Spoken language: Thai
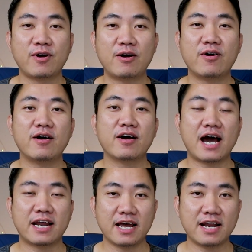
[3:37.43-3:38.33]
เขาก็
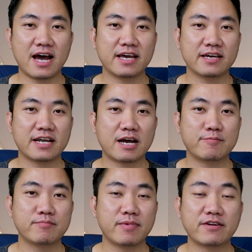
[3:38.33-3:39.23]
ขาดรายได้นะครั
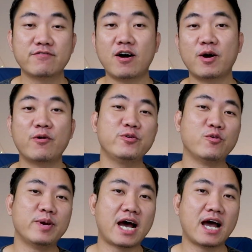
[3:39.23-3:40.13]
บ แพลตฟอร์มเขาก็อ
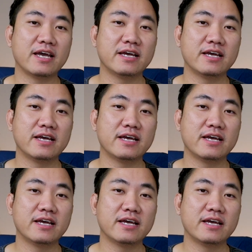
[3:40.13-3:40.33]
ยู่ไม่ได้